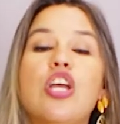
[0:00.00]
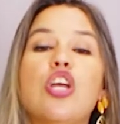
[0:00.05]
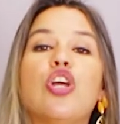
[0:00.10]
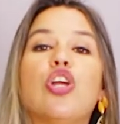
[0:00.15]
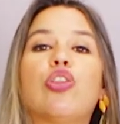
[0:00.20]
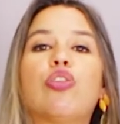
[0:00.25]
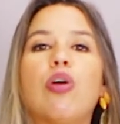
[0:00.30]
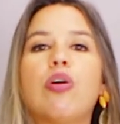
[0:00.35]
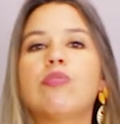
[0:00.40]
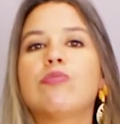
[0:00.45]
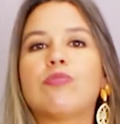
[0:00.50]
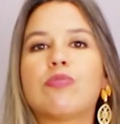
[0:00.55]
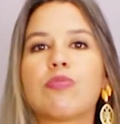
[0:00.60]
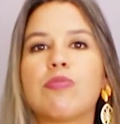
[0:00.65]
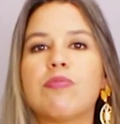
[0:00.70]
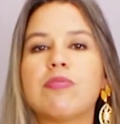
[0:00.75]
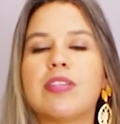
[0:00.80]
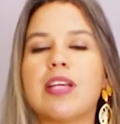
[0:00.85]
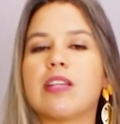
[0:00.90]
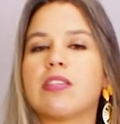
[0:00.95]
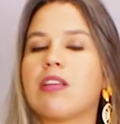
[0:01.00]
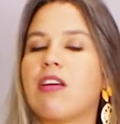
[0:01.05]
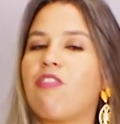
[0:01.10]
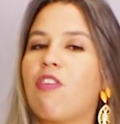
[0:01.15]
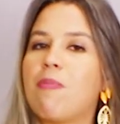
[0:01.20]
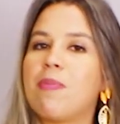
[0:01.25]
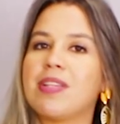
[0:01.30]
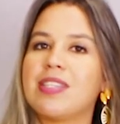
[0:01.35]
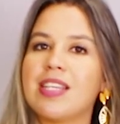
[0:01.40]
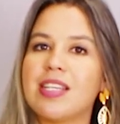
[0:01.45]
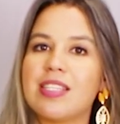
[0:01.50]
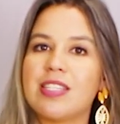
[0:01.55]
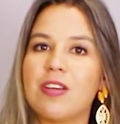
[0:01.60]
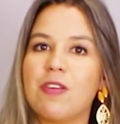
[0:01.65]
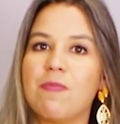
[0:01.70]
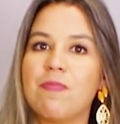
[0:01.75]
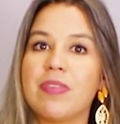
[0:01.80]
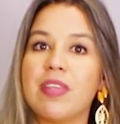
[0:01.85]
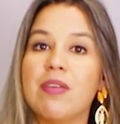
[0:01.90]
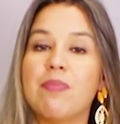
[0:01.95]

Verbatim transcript: e todos os conceitos da alfabetização,